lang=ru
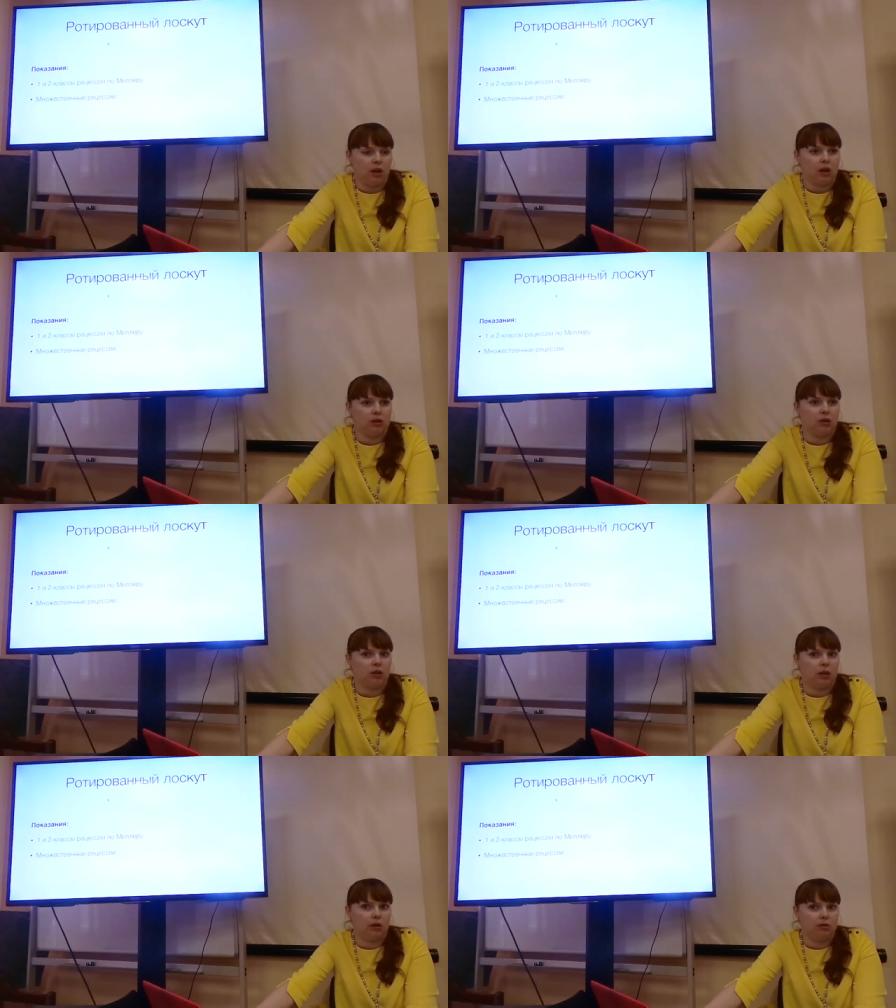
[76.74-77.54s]
Как
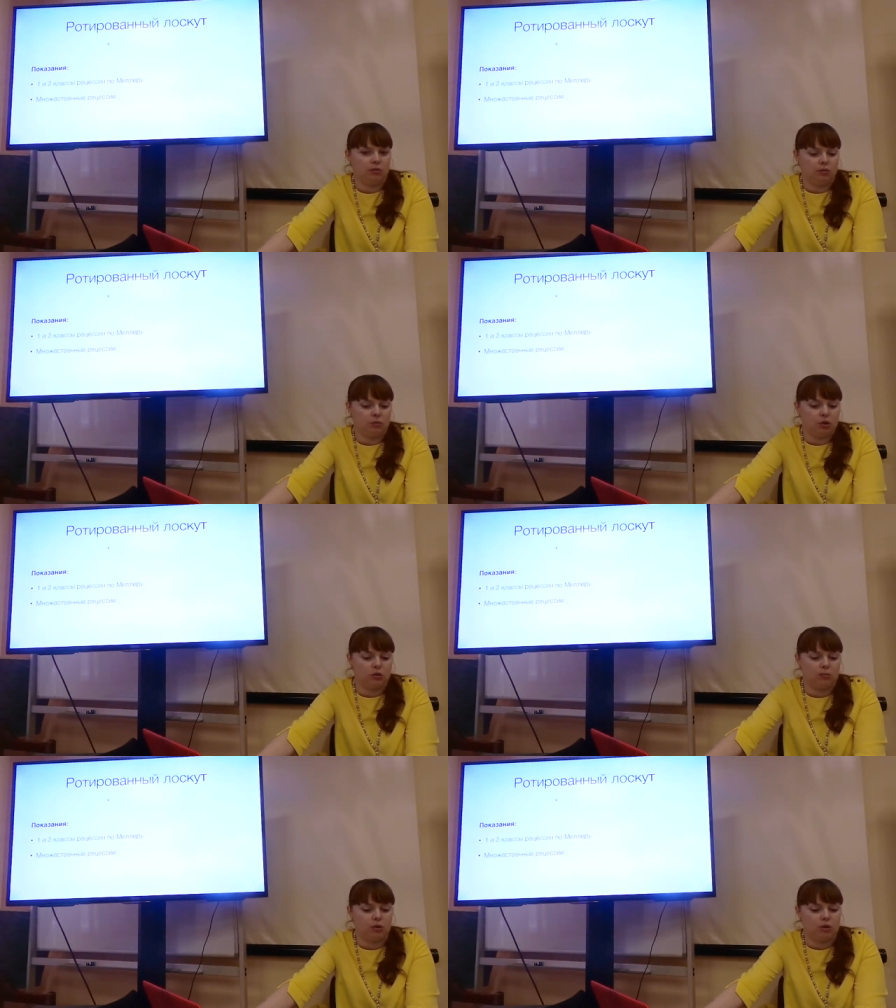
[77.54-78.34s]
только
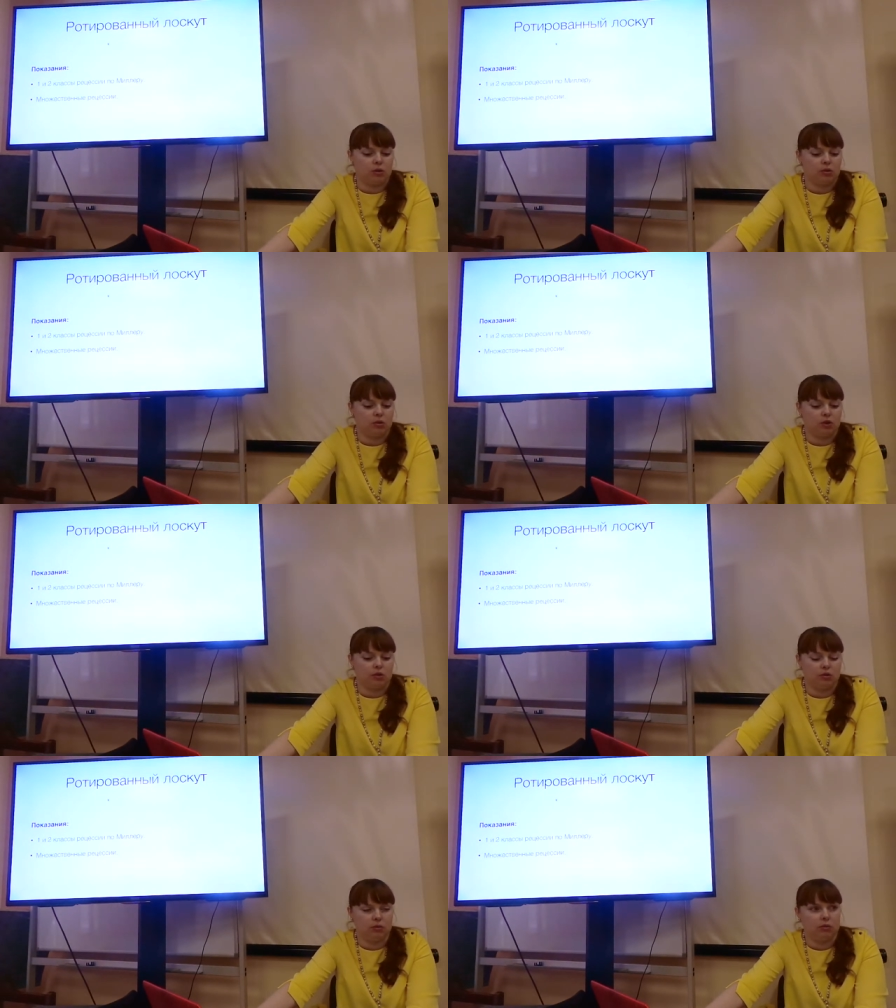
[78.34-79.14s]
межзубной
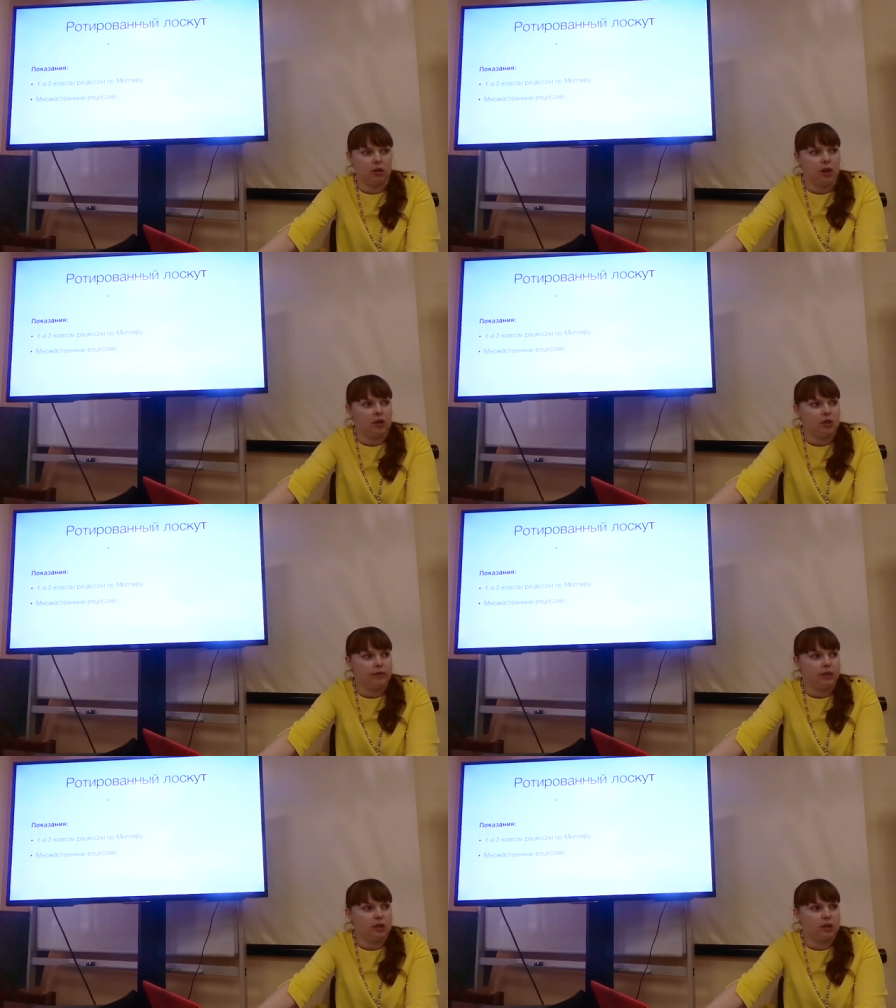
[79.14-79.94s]
сосочек
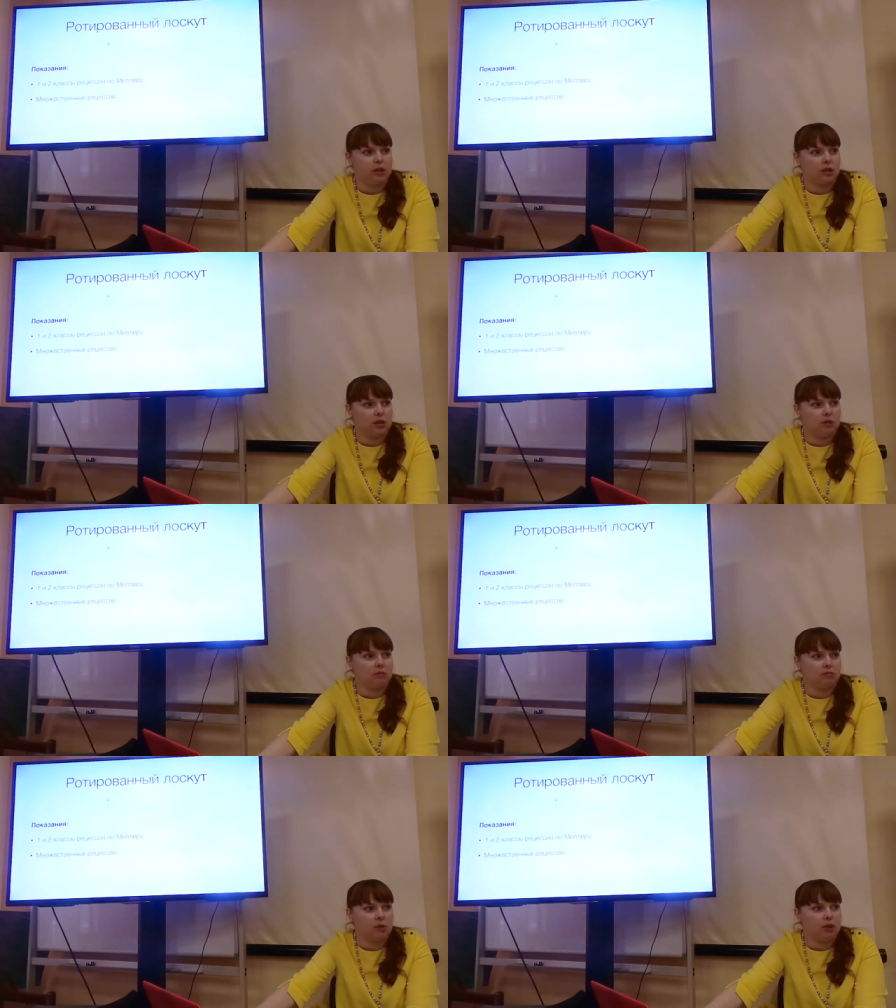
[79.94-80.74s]

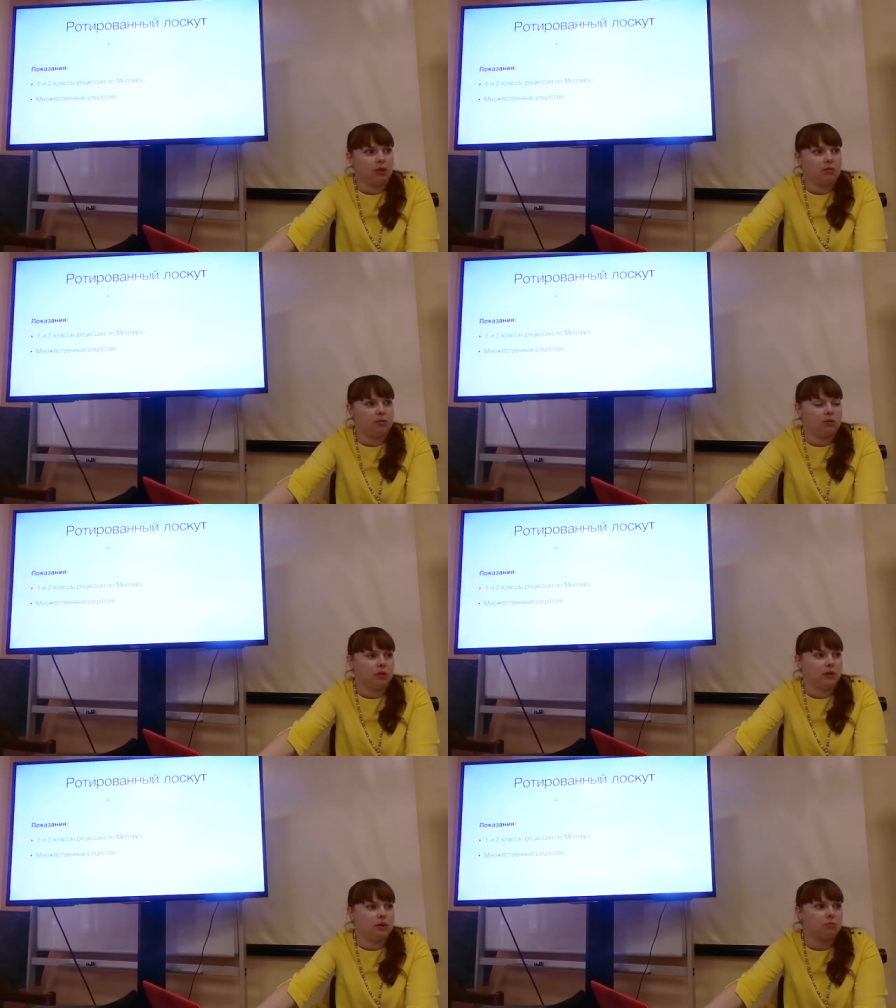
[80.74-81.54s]
утрачивается, метод
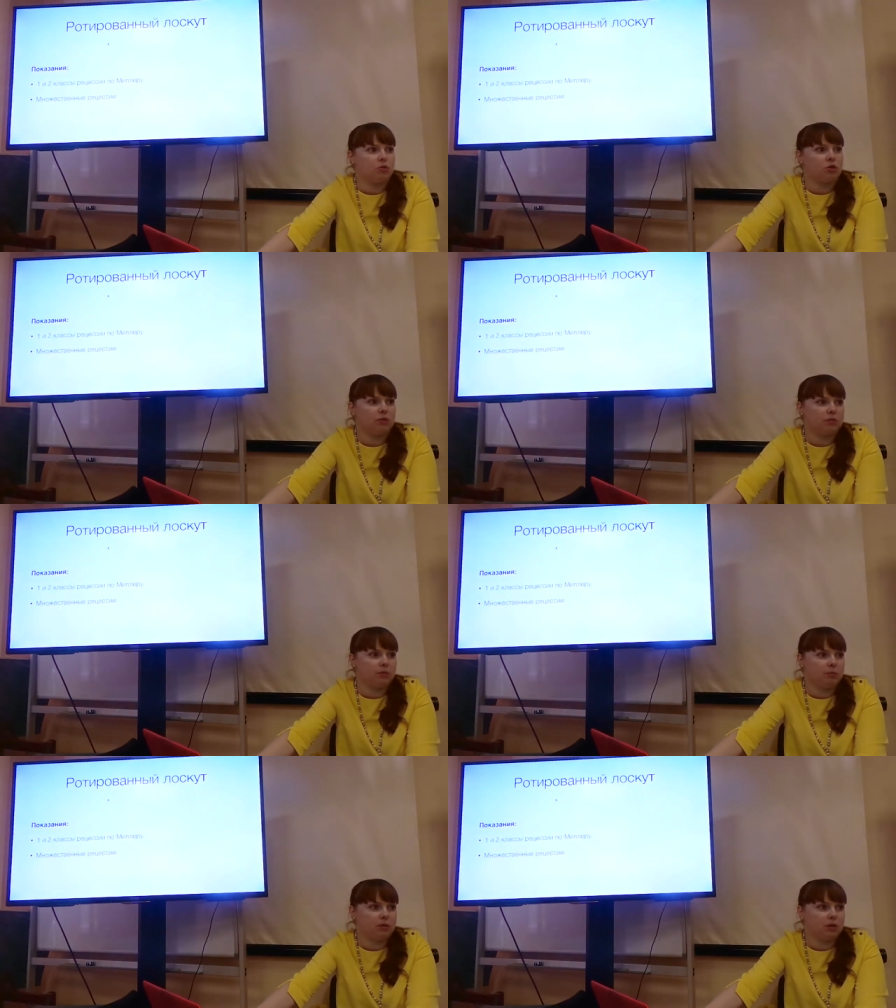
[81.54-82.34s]
невозможно
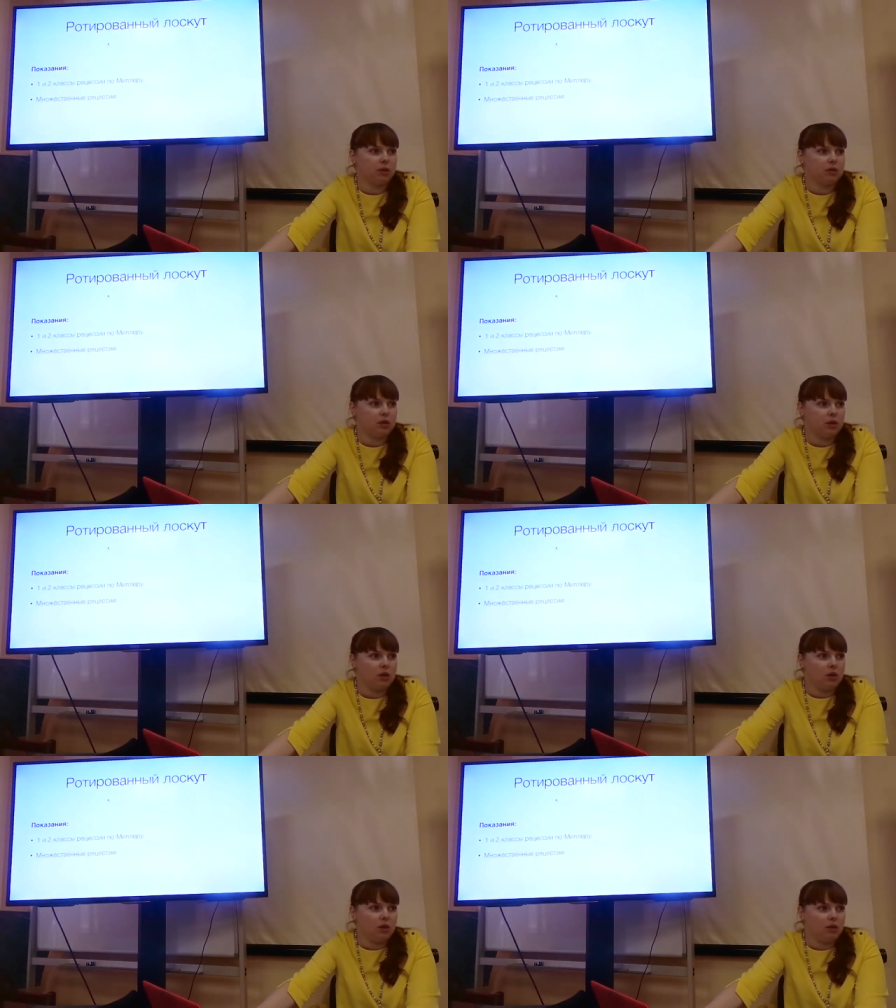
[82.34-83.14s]
выполнить
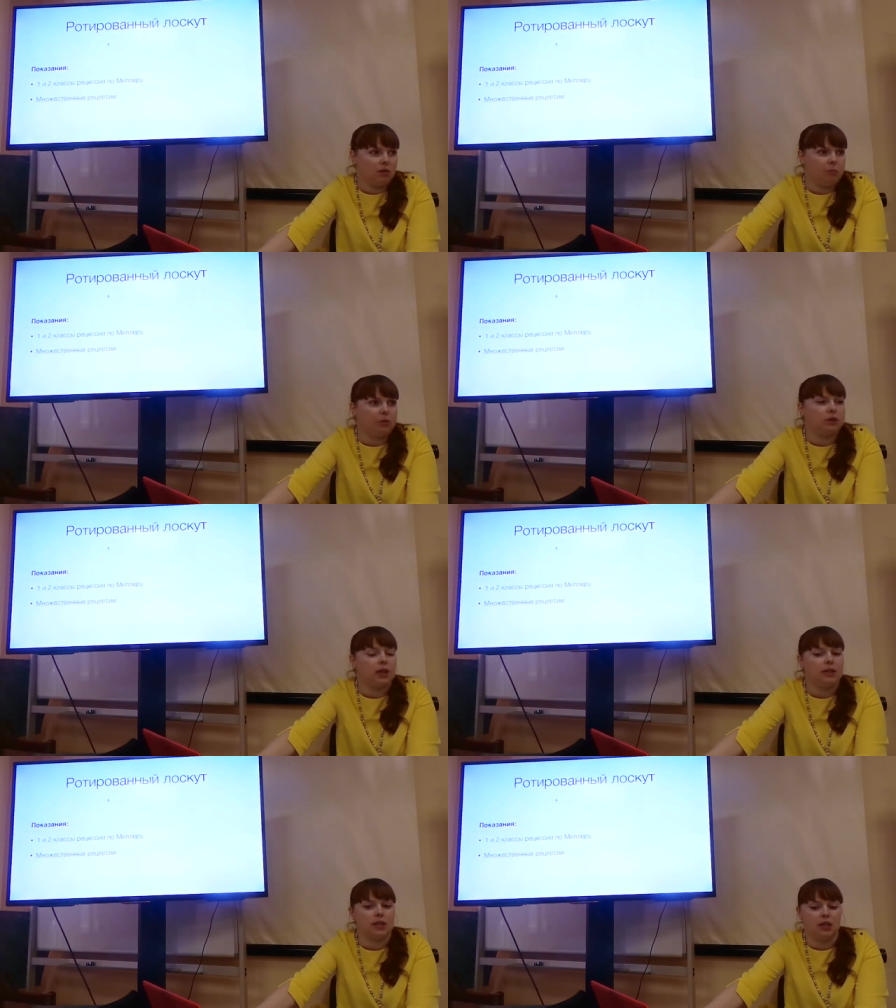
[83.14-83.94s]
в
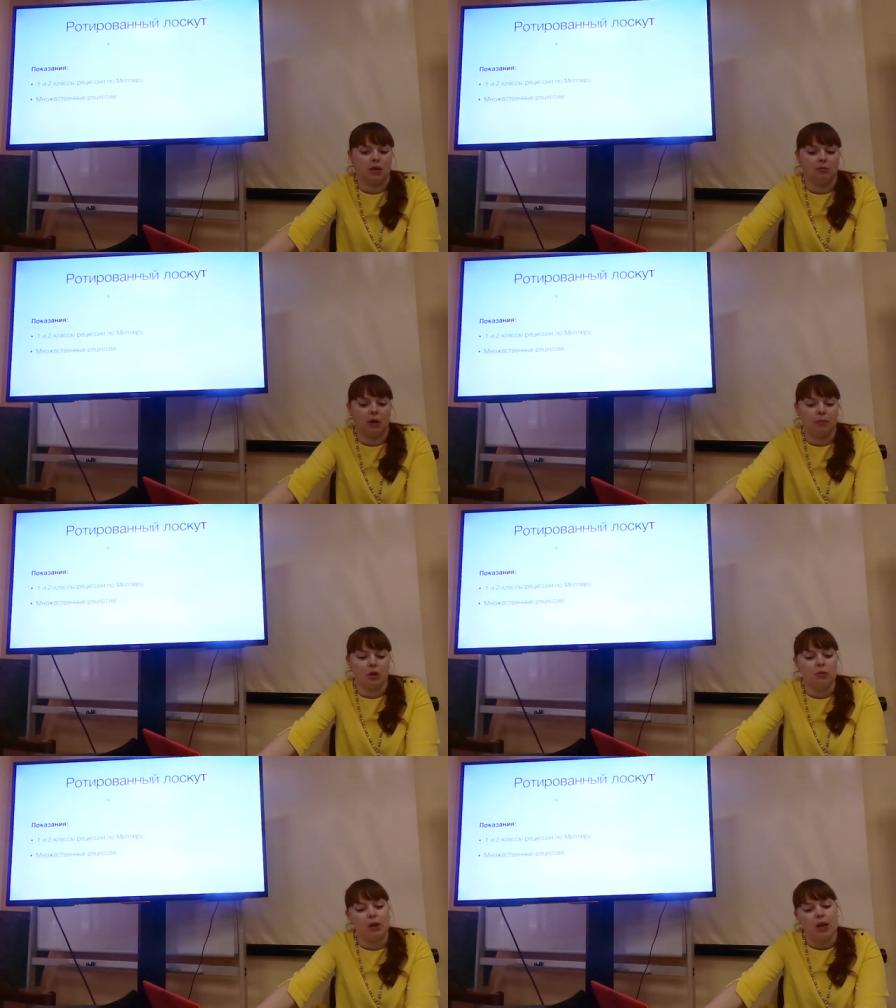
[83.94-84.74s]
полноценном
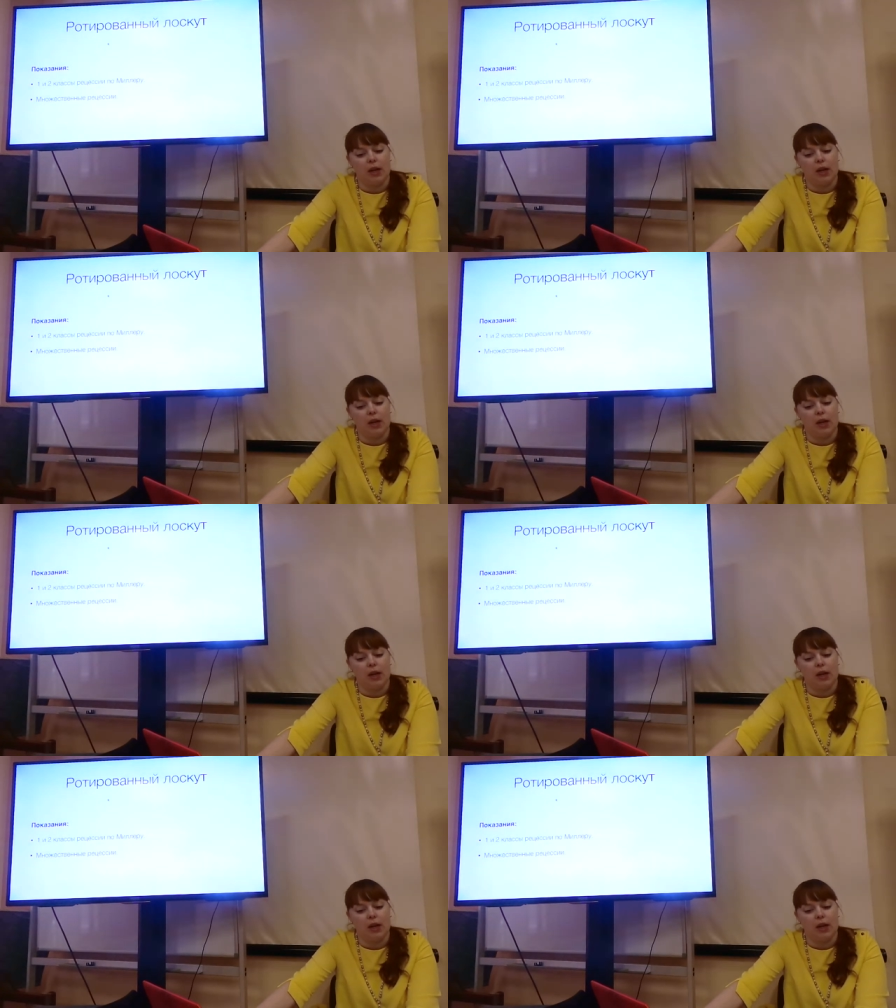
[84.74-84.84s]
объеме.